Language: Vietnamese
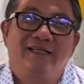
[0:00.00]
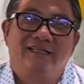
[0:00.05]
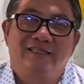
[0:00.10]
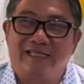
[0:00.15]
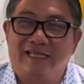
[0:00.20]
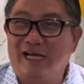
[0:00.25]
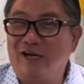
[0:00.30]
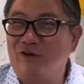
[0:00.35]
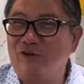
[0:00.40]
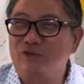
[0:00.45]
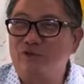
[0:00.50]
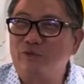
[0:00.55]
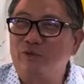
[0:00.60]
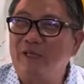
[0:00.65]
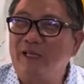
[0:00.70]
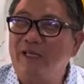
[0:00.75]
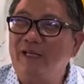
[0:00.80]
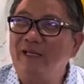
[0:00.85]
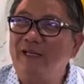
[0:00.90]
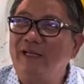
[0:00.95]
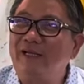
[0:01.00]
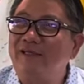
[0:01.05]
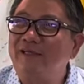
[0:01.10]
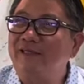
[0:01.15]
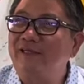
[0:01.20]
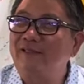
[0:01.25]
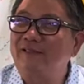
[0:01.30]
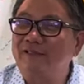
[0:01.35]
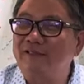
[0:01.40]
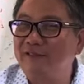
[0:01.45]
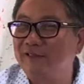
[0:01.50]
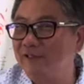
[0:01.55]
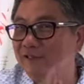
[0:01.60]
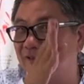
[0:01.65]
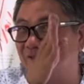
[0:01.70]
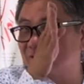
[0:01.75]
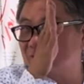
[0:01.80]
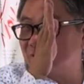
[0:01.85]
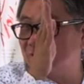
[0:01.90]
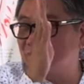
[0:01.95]
xã hội chủ nghĩa đó đường
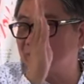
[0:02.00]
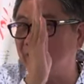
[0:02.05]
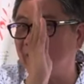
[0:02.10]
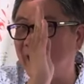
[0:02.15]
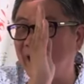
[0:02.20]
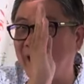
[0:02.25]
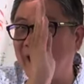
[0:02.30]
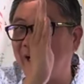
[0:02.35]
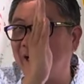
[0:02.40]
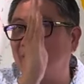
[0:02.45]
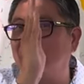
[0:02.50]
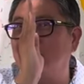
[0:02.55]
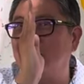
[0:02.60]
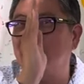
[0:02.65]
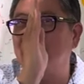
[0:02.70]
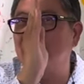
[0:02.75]
của chúng ta